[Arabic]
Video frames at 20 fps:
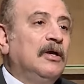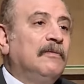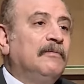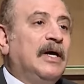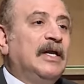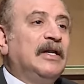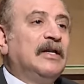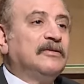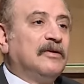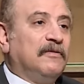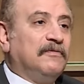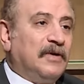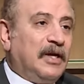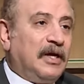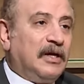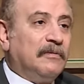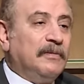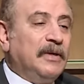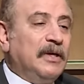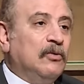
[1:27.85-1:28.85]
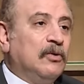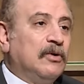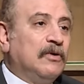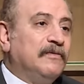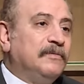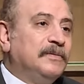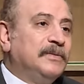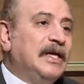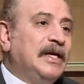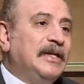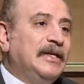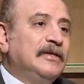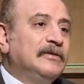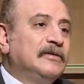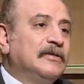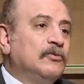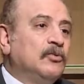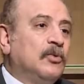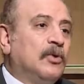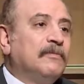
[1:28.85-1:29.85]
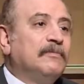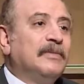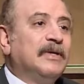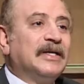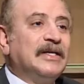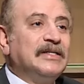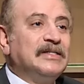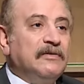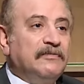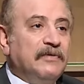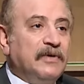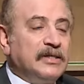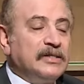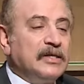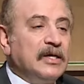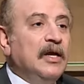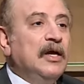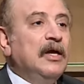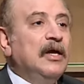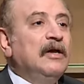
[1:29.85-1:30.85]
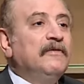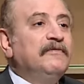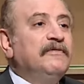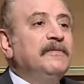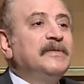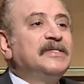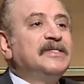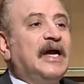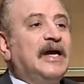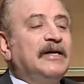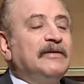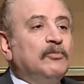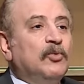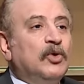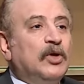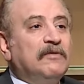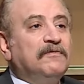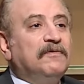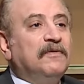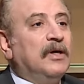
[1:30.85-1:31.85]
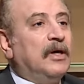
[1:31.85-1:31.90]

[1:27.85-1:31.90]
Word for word: مع الأطراف العربية الأخرى فبالتالي أنت دورك مركزي في هذا في مساحات مناكفة؟